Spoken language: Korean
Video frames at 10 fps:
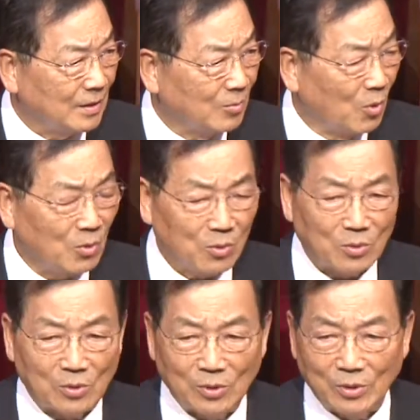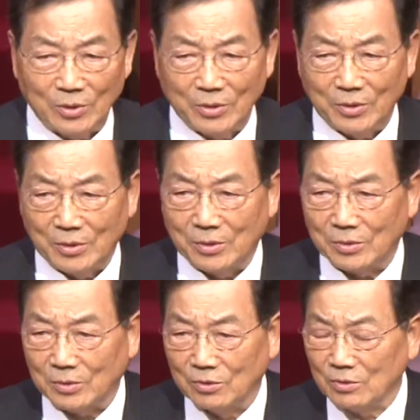
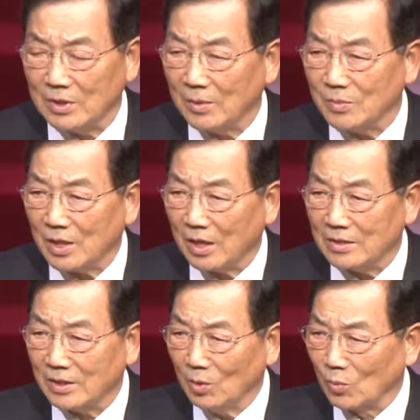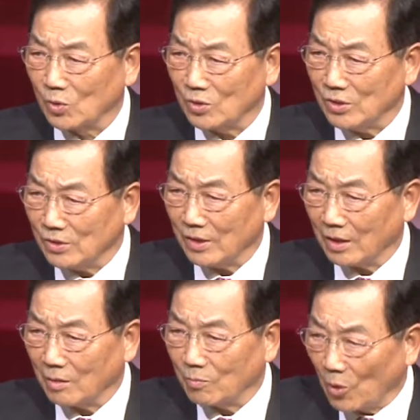뭐눈 깜짝할 새 없어지는
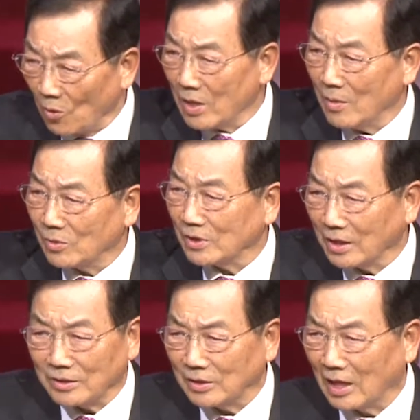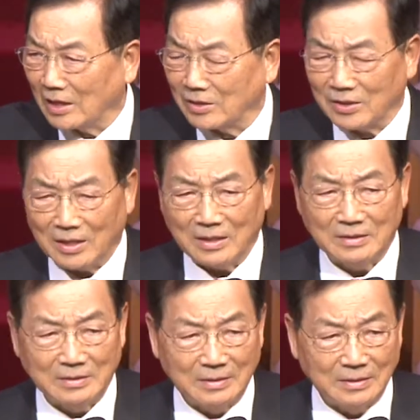거야. 펑 하면 그냥 끝나는 거라.
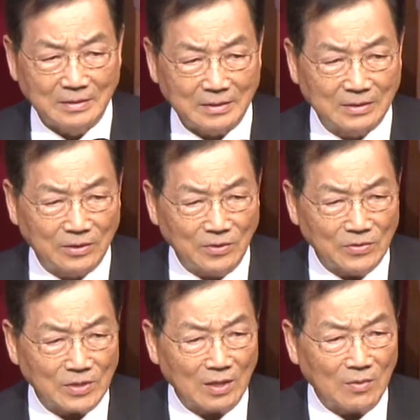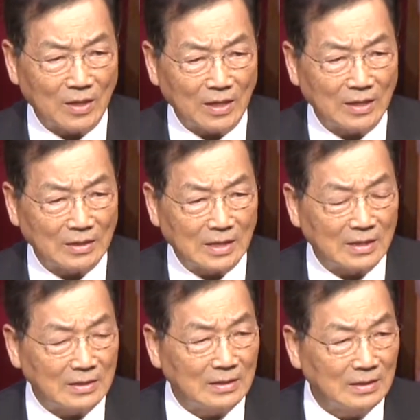그런 상황에
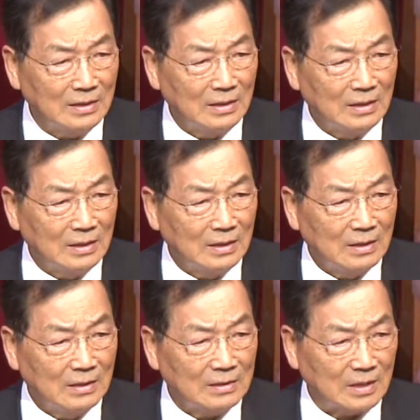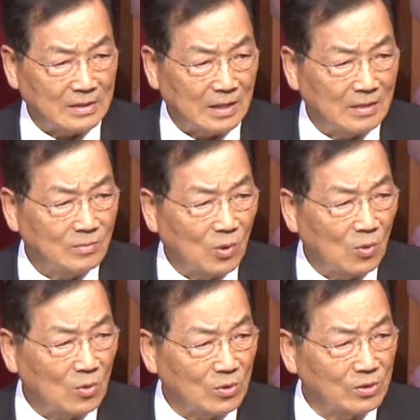있다는 자세한
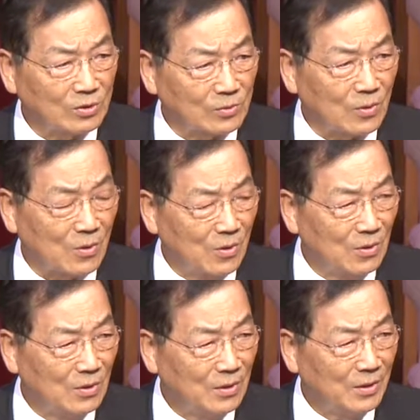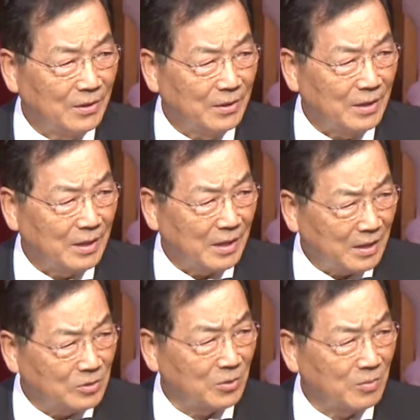보고를 듣고
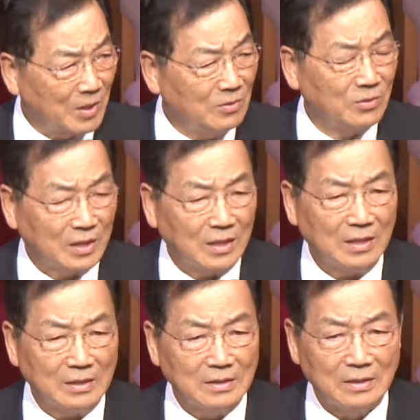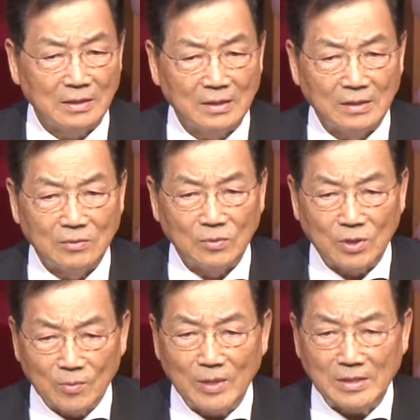아 정말 우리가
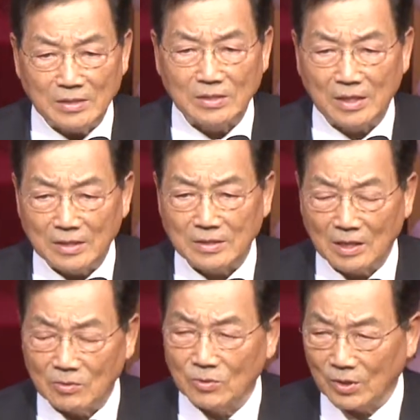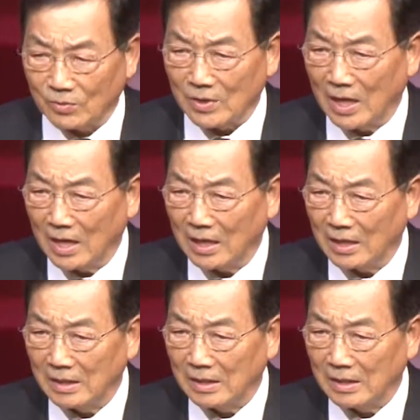위험한 시대에 살고 있구나